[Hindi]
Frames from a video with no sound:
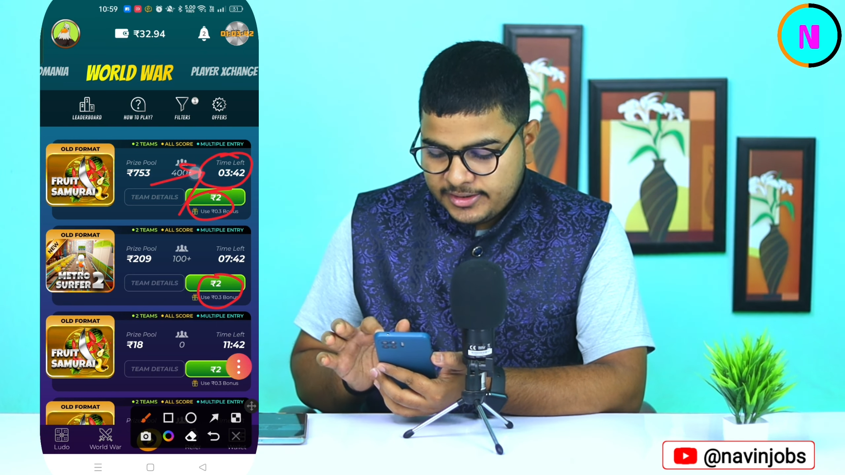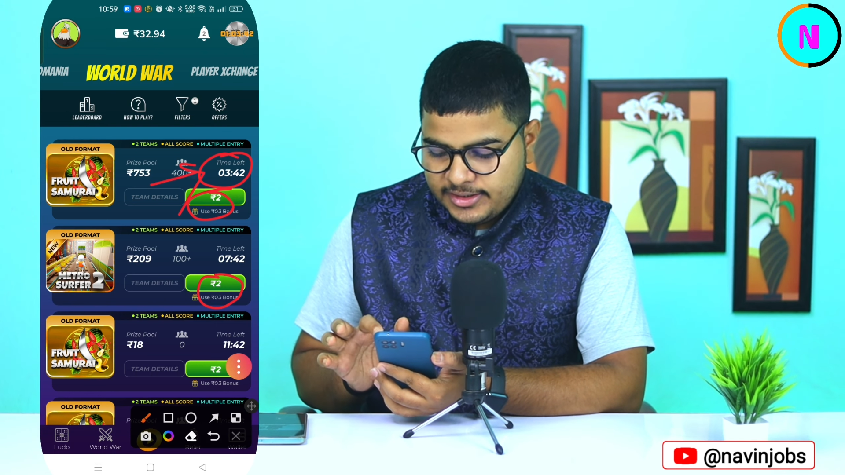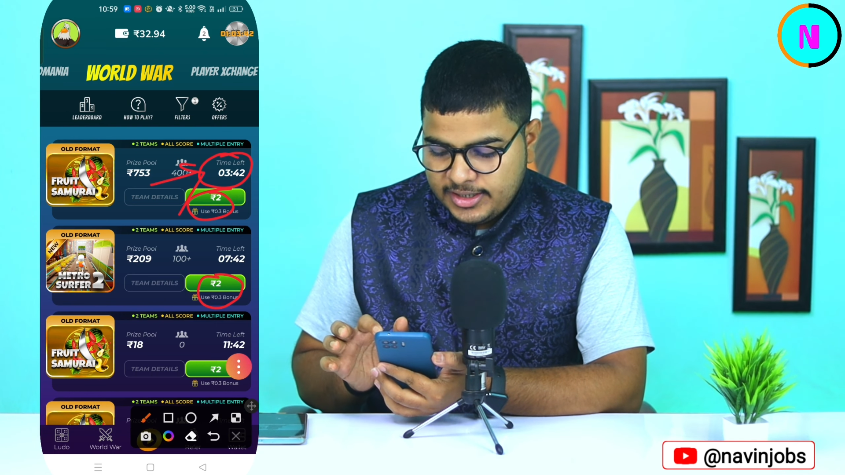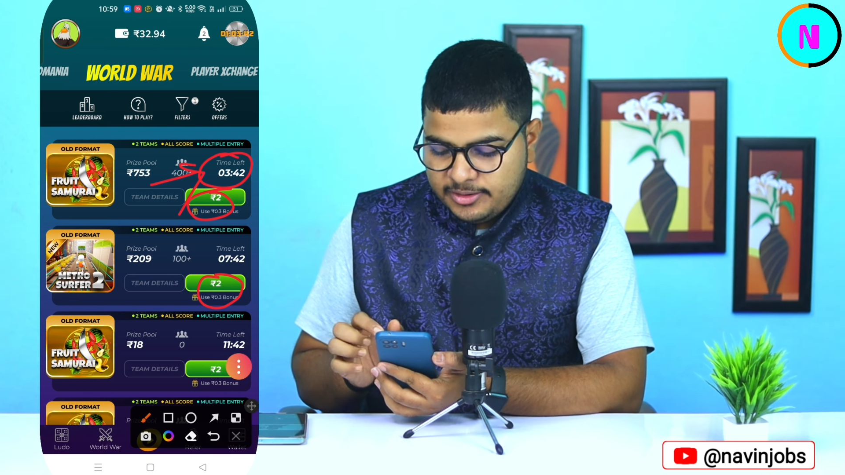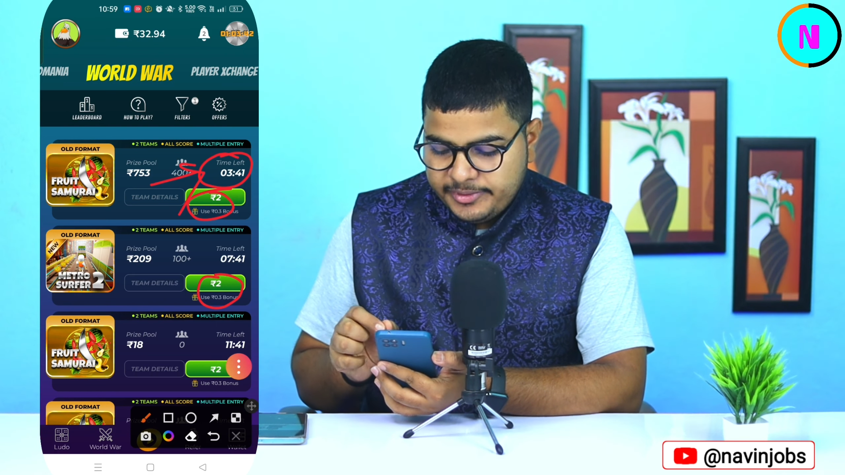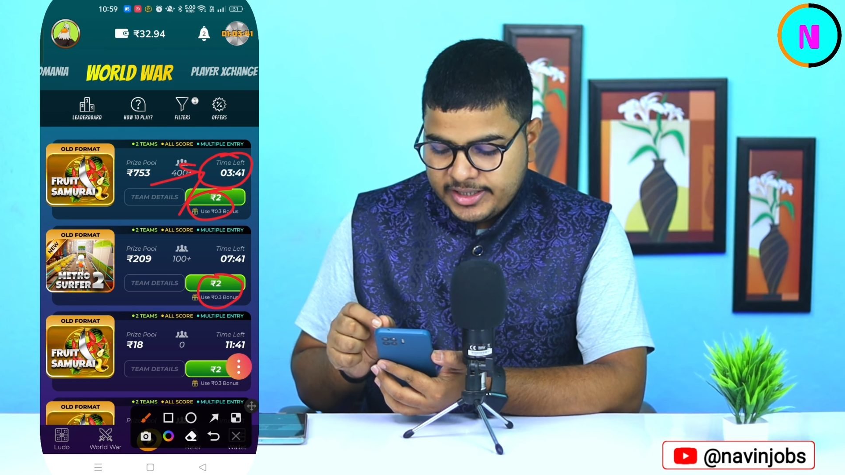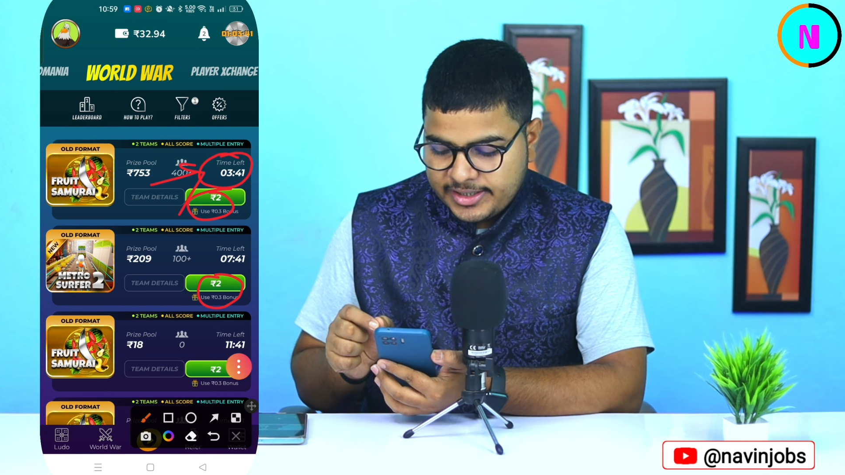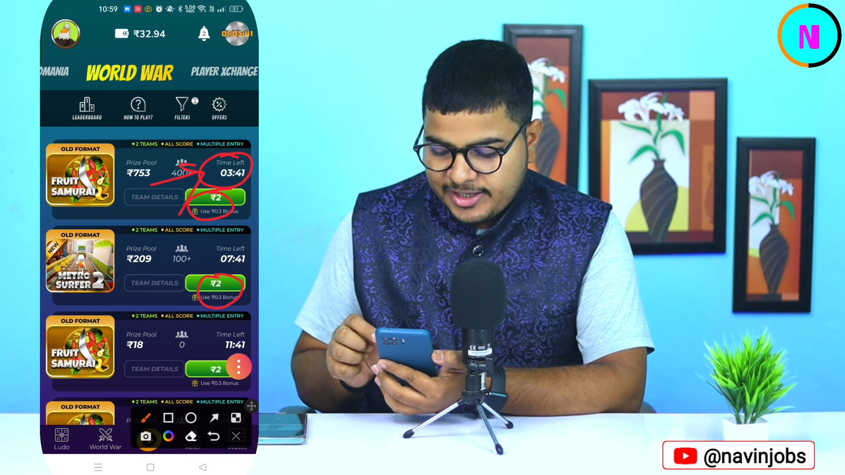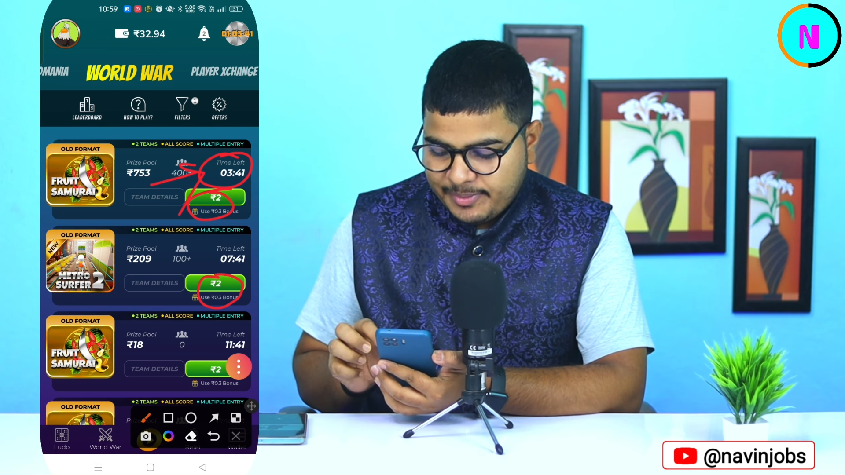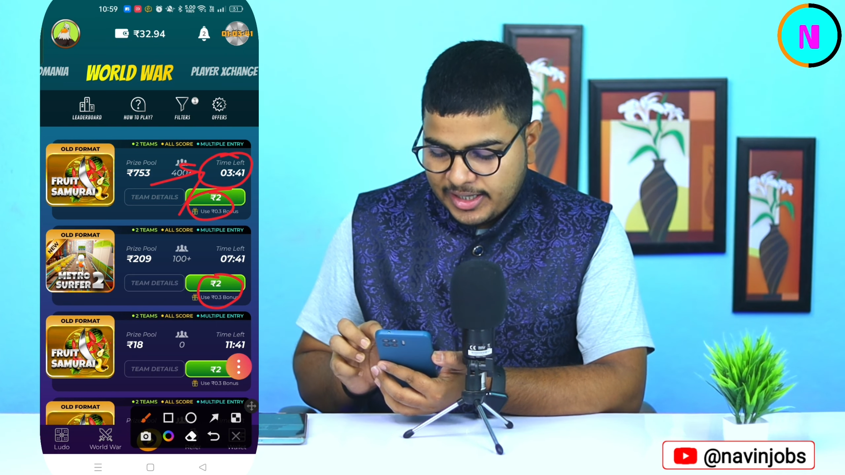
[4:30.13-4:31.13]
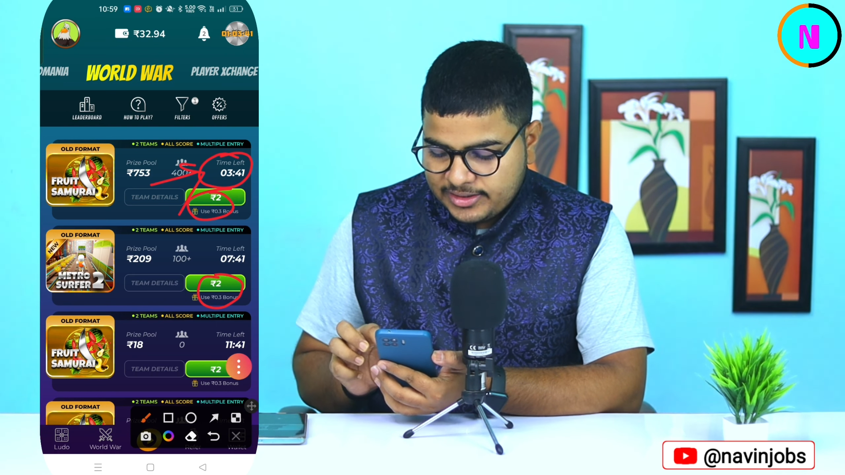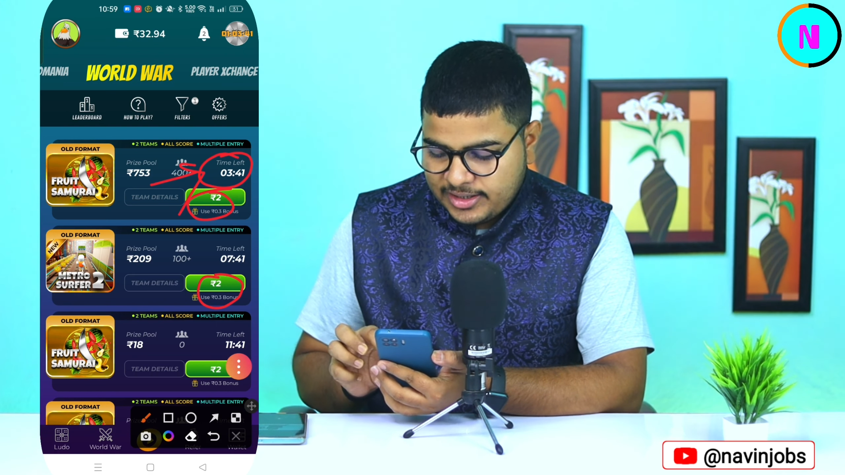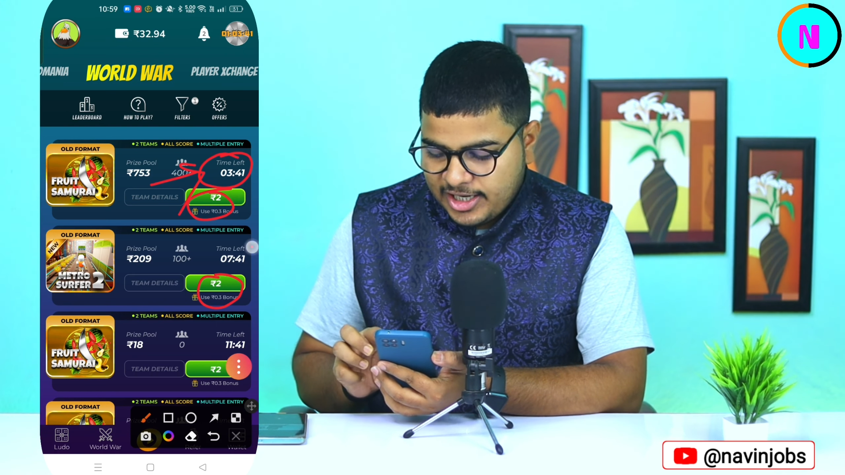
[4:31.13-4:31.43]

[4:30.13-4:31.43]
तीन मिनट के बाद